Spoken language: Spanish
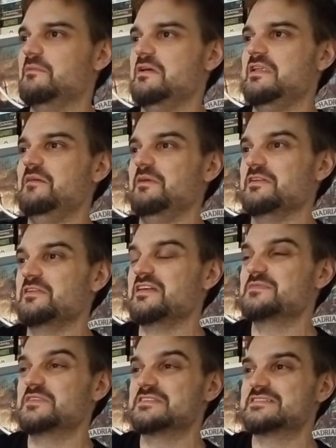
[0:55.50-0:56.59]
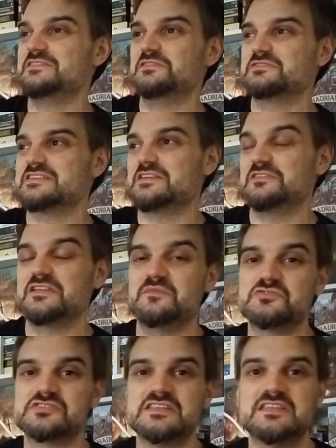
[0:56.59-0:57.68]
la, mayoría de las veces digo cosas que no tienen
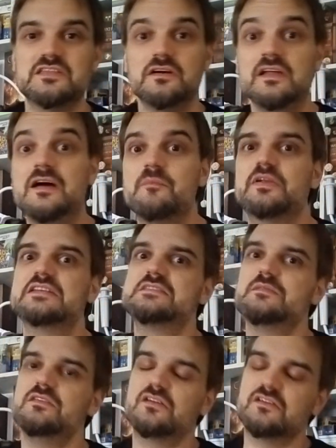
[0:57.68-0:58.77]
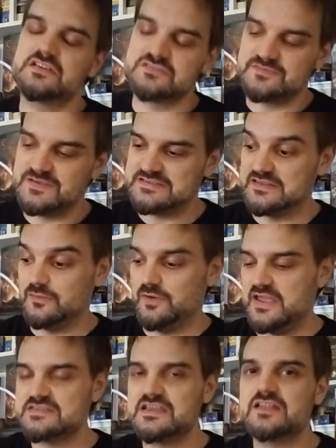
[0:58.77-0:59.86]
mucho sentido, pero en este vídeo creo que esto es bastante
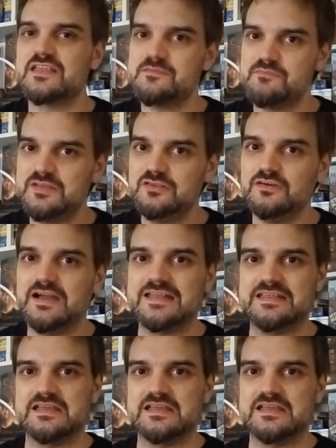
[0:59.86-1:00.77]
guay. Así que te invito a que